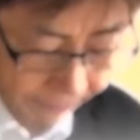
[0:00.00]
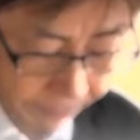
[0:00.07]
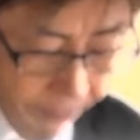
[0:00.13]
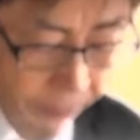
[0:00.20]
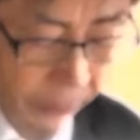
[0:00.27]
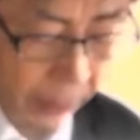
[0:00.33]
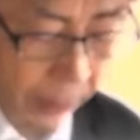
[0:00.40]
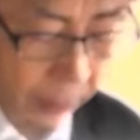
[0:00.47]

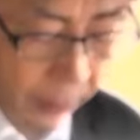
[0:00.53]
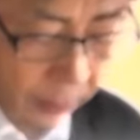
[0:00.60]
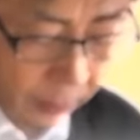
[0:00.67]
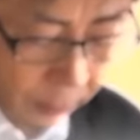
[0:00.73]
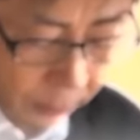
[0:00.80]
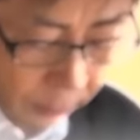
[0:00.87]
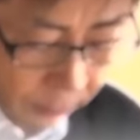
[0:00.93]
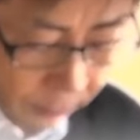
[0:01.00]
十郎でご
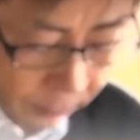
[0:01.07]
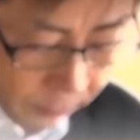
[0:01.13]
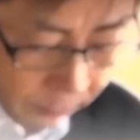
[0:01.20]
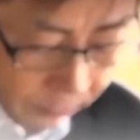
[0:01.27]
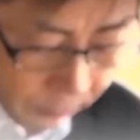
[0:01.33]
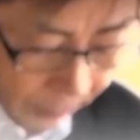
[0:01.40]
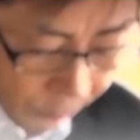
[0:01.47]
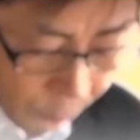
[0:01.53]
ざいま
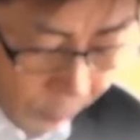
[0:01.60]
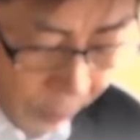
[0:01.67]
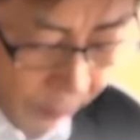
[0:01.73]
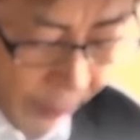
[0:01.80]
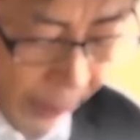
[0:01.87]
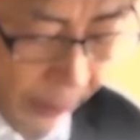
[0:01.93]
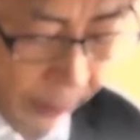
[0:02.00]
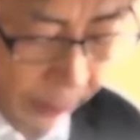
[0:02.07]
す
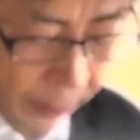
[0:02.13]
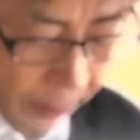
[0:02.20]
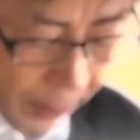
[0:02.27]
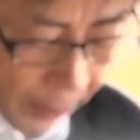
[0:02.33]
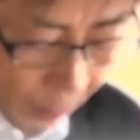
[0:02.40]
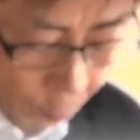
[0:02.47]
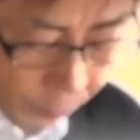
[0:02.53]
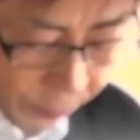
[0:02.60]
お待た
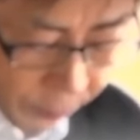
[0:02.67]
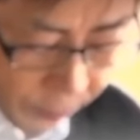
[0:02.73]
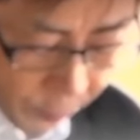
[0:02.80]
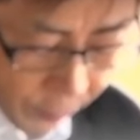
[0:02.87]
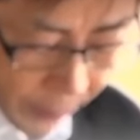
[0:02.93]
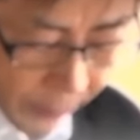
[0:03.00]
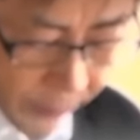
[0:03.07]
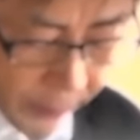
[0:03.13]
せ申し
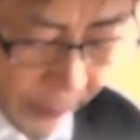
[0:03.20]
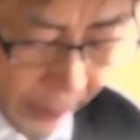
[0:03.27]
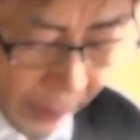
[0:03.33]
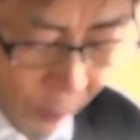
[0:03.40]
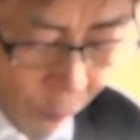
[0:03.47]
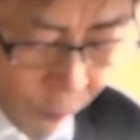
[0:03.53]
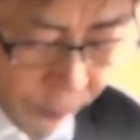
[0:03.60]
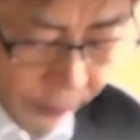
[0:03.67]
ました